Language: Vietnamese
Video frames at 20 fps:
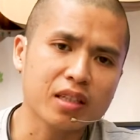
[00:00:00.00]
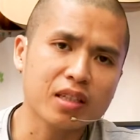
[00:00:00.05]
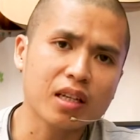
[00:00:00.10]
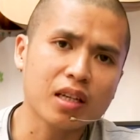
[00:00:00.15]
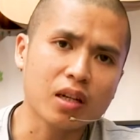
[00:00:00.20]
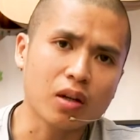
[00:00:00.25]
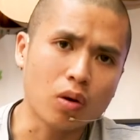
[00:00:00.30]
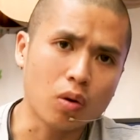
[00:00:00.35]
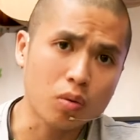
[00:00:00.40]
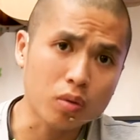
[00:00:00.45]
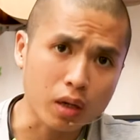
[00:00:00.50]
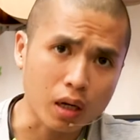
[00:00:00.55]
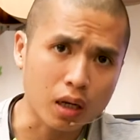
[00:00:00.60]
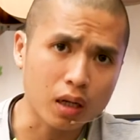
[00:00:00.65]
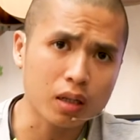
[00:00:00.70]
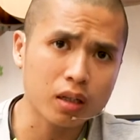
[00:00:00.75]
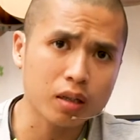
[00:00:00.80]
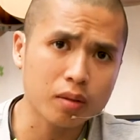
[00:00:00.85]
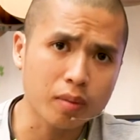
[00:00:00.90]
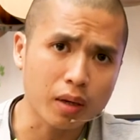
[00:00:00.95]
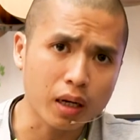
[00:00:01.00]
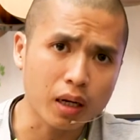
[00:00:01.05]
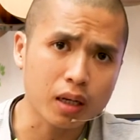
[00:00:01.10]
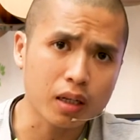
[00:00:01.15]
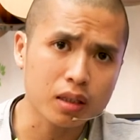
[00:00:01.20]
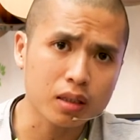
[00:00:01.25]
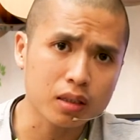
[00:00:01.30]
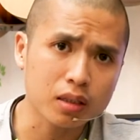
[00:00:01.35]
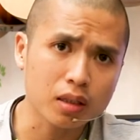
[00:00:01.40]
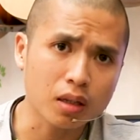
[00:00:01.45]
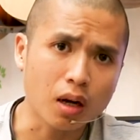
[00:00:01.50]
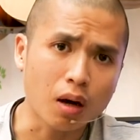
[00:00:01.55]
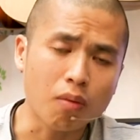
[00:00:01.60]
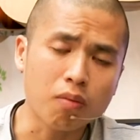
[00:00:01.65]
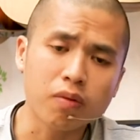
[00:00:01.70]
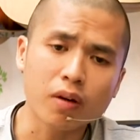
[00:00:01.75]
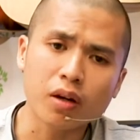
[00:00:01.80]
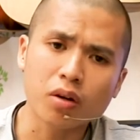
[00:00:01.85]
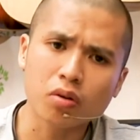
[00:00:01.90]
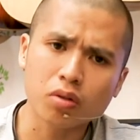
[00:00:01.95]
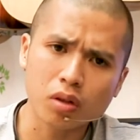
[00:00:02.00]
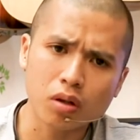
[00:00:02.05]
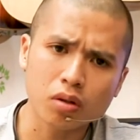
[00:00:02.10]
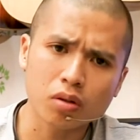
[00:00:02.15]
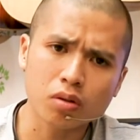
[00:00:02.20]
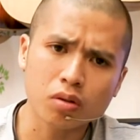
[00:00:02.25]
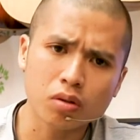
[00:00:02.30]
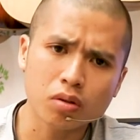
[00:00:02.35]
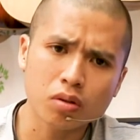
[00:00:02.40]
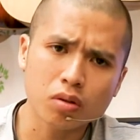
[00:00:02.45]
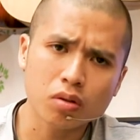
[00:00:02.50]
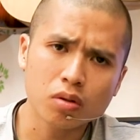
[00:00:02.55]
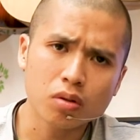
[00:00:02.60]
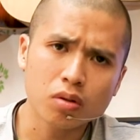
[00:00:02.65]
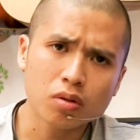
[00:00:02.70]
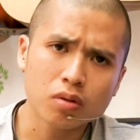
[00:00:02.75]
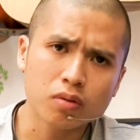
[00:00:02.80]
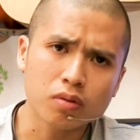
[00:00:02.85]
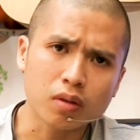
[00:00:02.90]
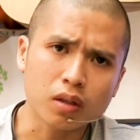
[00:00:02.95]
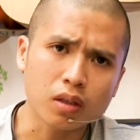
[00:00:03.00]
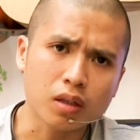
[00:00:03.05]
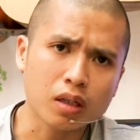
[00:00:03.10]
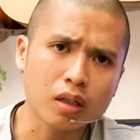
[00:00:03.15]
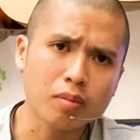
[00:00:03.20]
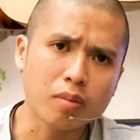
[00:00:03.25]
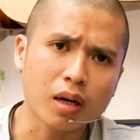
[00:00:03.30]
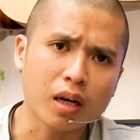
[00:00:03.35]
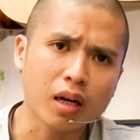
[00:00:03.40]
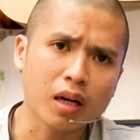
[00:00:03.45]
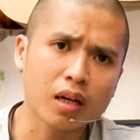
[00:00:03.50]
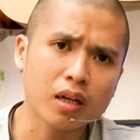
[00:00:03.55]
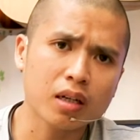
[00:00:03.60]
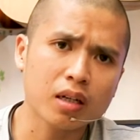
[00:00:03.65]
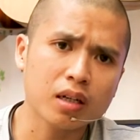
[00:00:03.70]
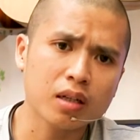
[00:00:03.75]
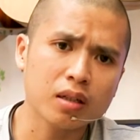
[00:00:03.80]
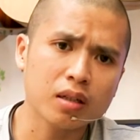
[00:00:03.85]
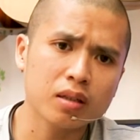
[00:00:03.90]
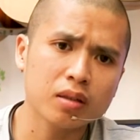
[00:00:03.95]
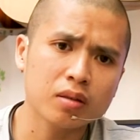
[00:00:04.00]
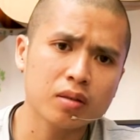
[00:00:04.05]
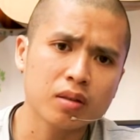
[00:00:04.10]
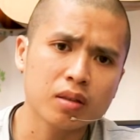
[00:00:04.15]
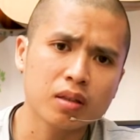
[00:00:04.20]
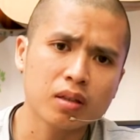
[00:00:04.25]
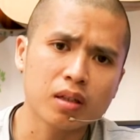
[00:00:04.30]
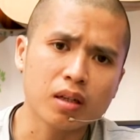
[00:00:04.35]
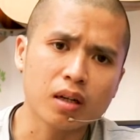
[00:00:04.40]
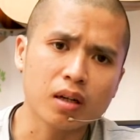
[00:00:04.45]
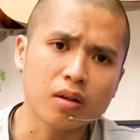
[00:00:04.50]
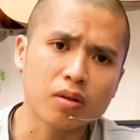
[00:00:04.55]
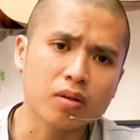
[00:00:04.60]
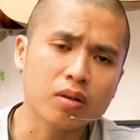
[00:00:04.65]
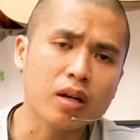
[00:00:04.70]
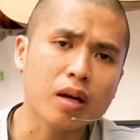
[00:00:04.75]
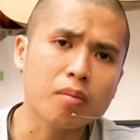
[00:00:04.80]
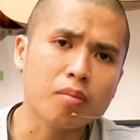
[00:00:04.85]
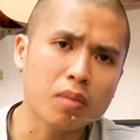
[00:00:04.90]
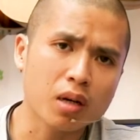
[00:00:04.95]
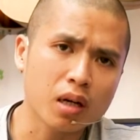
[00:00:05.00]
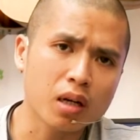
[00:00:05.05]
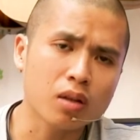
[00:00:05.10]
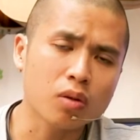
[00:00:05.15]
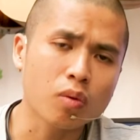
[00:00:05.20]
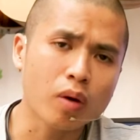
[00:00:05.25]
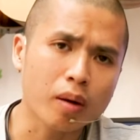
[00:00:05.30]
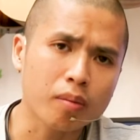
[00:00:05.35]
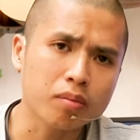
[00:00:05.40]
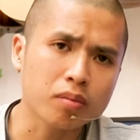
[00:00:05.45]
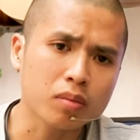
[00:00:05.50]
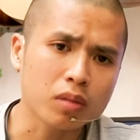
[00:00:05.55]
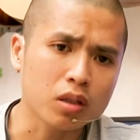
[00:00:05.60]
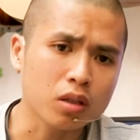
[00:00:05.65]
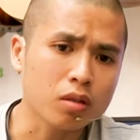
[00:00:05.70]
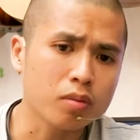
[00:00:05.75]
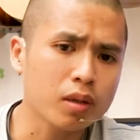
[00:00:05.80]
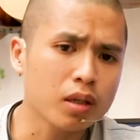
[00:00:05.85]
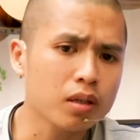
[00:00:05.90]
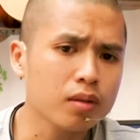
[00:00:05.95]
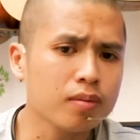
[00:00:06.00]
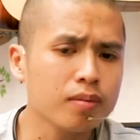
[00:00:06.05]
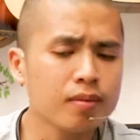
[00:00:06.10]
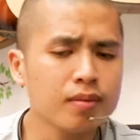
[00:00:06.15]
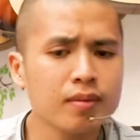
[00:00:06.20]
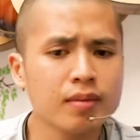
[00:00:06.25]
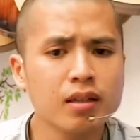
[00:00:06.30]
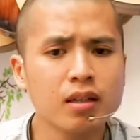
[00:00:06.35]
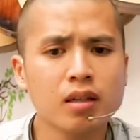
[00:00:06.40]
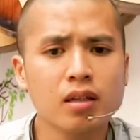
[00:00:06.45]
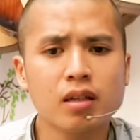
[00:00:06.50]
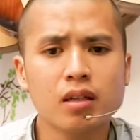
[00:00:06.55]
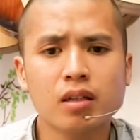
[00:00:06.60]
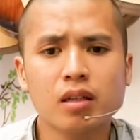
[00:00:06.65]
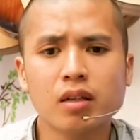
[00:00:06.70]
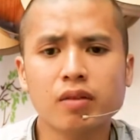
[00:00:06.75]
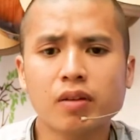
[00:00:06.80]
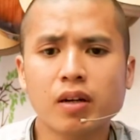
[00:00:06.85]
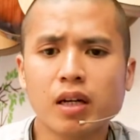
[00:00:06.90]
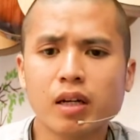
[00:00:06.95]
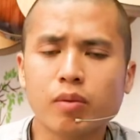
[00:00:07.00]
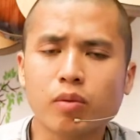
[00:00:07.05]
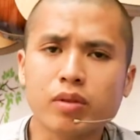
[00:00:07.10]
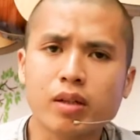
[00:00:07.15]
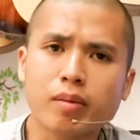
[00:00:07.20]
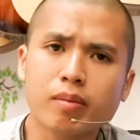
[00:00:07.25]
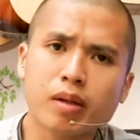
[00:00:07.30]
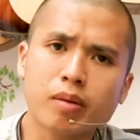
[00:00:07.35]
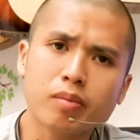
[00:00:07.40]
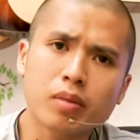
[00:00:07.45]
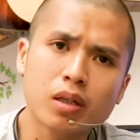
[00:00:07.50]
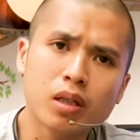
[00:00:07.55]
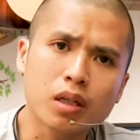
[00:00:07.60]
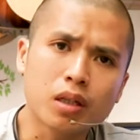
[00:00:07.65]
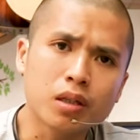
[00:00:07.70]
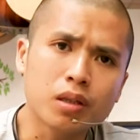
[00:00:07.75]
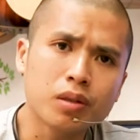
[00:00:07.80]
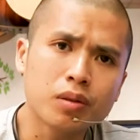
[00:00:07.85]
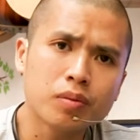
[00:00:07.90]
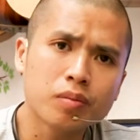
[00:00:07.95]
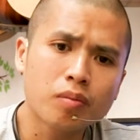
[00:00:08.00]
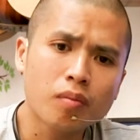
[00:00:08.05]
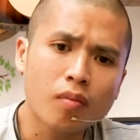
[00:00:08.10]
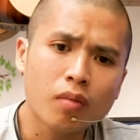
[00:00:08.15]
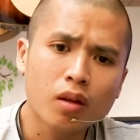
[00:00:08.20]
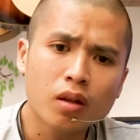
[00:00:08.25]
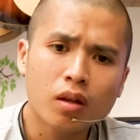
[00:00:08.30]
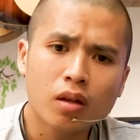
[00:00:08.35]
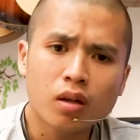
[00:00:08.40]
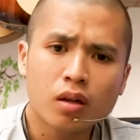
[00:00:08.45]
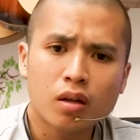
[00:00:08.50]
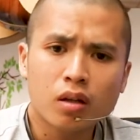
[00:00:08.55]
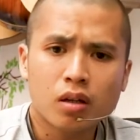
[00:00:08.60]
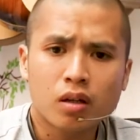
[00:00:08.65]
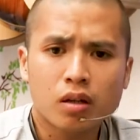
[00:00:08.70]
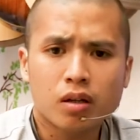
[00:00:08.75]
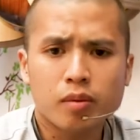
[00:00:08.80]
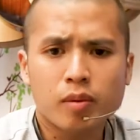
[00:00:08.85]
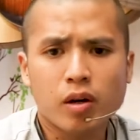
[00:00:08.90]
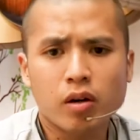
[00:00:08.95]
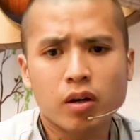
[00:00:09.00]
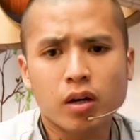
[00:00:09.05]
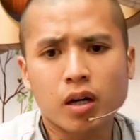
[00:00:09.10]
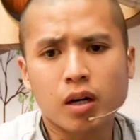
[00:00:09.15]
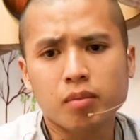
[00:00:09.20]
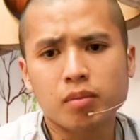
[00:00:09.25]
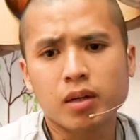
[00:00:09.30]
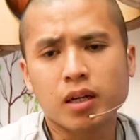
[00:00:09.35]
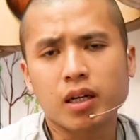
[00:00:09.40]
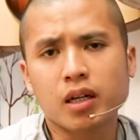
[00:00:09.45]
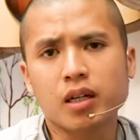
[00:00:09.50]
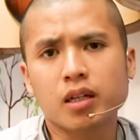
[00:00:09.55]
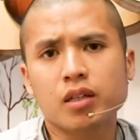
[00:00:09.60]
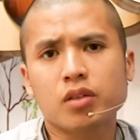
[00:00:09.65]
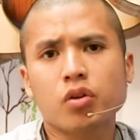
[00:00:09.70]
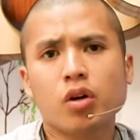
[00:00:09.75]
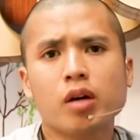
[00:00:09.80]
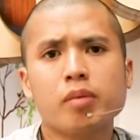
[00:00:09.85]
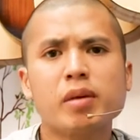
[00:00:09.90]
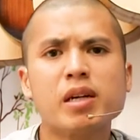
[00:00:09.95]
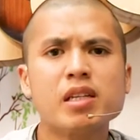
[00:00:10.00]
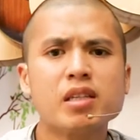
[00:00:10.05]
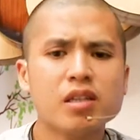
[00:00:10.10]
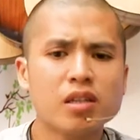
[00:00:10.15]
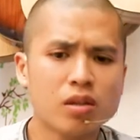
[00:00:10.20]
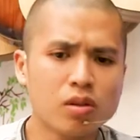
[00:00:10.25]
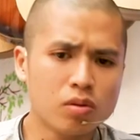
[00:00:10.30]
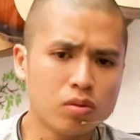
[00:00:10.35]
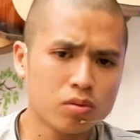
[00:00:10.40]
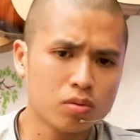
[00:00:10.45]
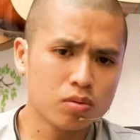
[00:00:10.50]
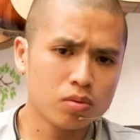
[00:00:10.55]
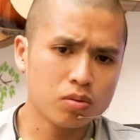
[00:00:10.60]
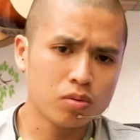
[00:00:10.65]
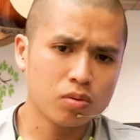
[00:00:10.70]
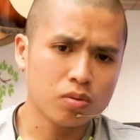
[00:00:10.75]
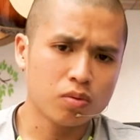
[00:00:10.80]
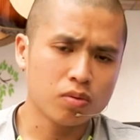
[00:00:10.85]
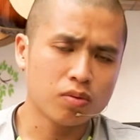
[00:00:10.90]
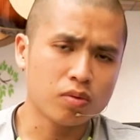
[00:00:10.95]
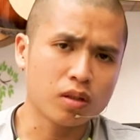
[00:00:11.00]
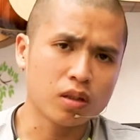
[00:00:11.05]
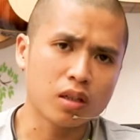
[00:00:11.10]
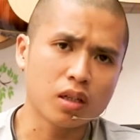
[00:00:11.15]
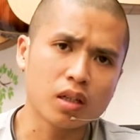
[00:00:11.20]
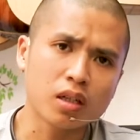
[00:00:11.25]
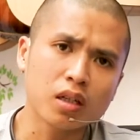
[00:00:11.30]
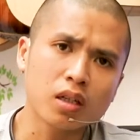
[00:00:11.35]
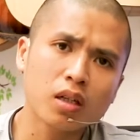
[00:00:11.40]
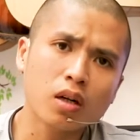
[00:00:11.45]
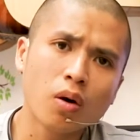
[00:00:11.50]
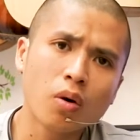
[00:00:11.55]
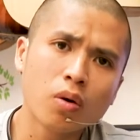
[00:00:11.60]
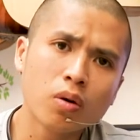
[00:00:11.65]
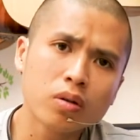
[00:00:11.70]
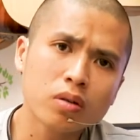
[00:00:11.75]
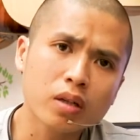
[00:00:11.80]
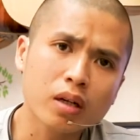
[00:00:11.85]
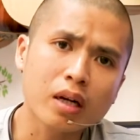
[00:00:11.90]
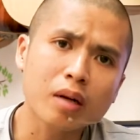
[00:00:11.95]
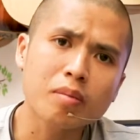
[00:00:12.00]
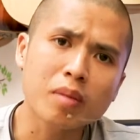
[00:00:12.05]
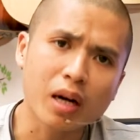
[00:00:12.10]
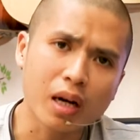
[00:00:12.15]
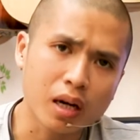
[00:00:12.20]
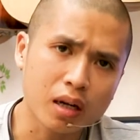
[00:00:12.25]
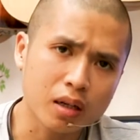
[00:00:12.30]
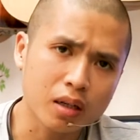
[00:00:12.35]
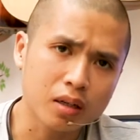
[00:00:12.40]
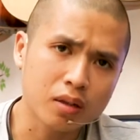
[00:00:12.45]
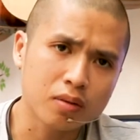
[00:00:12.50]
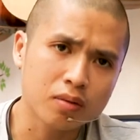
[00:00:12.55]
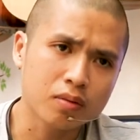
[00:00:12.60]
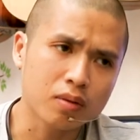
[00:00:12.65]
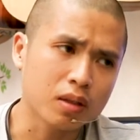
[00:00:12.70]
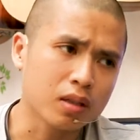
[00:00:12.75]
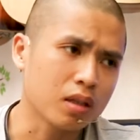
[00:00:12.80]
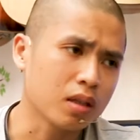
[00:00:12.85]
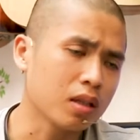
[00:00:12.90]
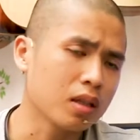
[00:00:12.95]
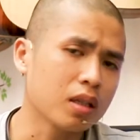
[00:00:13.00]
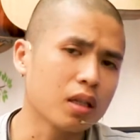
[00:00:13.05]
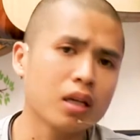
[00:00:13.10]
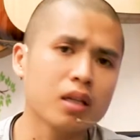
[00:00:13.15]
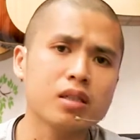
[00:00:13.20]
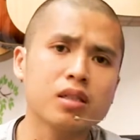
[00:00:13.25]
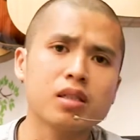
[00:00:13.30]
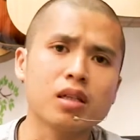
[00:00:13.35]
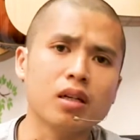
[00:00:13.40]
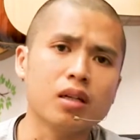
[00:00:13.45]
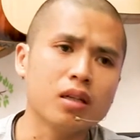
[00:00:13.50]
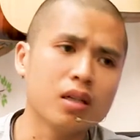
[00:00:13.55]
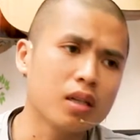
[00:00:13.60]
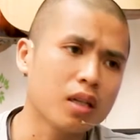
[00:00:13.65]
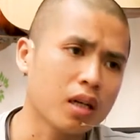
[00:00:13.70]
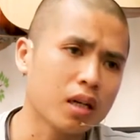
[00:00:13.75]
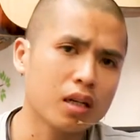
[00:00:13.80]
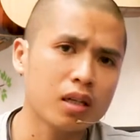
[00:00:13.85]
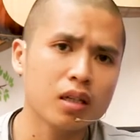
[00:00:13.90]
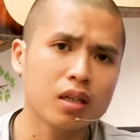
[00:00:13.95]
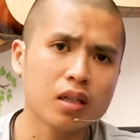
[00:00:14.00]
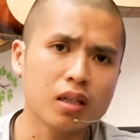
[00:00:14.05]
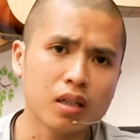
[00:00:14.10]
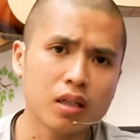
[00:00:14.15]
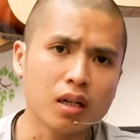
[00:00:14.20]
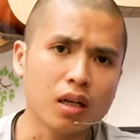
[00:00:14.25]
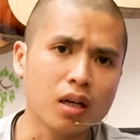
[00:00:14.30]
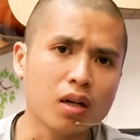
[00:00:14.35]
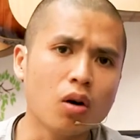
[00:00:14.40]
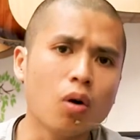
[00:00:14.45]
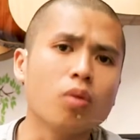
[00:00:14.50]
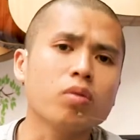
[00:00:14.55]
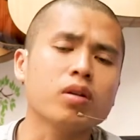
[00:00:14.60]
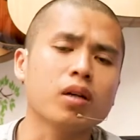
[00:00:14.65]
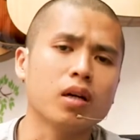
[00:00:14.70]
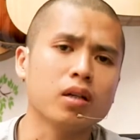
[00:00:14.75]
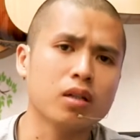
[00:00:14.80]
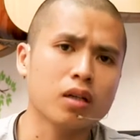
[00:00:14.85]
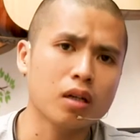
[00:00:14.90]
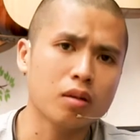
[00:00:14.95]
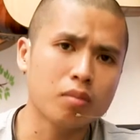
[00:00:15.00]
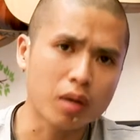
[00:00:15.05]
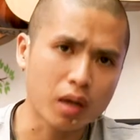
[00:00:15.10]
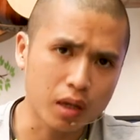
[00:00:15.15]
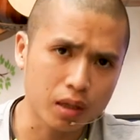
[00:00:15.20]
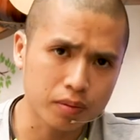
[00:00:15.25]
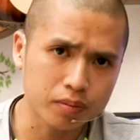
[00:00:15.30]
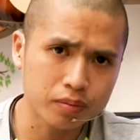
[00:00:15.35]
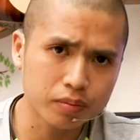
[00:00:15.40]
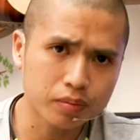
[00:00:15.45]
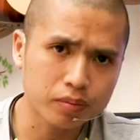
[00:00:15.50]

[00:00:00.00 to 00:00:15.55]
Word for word: tính chất là hỗ trợ cho các bạn, cho học viên của tôi và những cái bạn nào có đam mê thu âm mà chưa biết. Chi phí là 150.000, nó bao gồm là thuê máy chiếu và tiền nước uống cho các bạn và tiền nhân sự ở đây để hỗ trợ cho các bạn